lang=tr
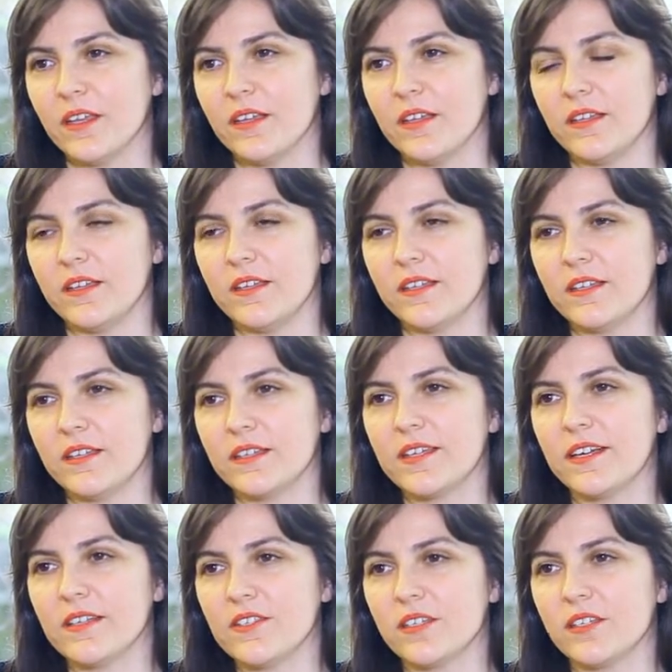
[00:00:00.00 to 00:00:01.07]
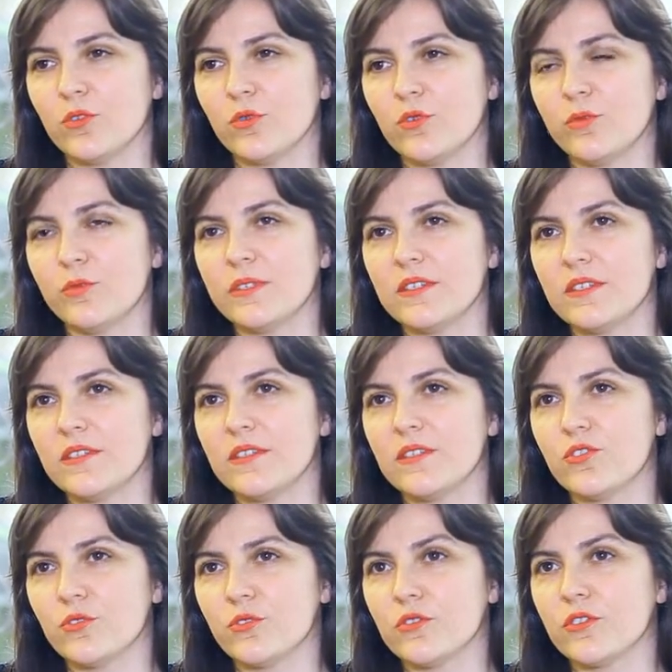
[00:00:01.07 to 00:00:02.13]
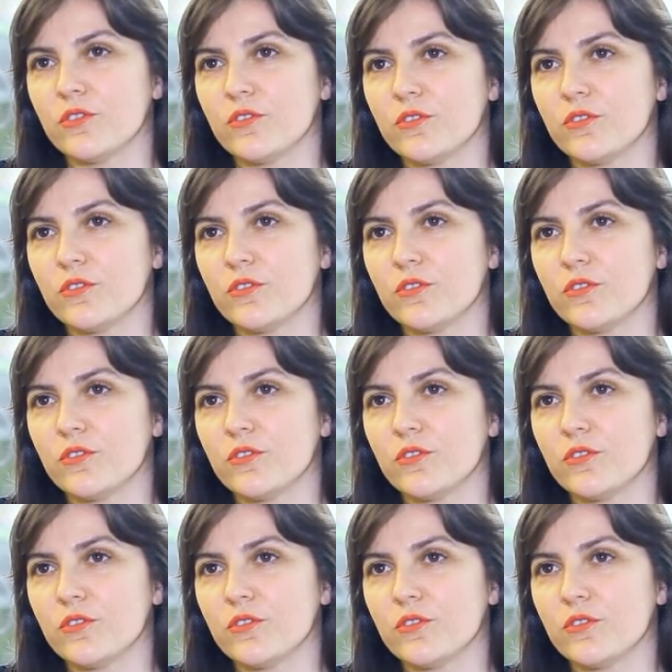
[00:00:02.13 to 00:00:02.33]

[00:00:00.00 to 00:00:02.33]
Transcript: Ee, gerçekten okumanın çok